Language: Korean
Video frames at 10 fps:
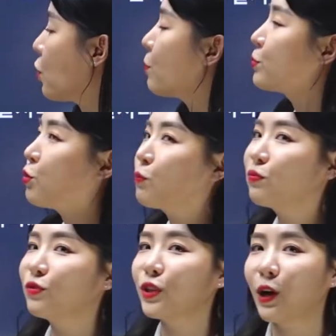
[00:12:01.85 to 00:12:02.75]
접속
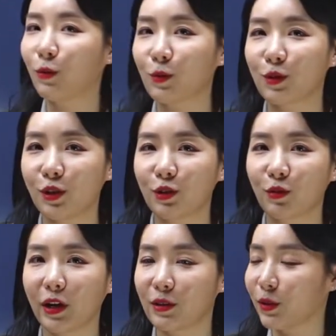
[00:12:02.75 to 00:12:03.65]
부사로도 쓰일
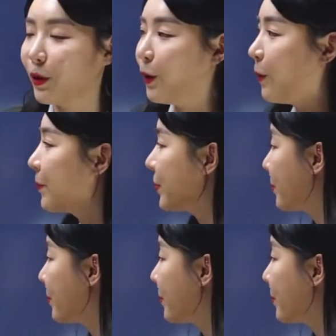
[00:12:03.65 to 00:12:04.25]
수가 있어요.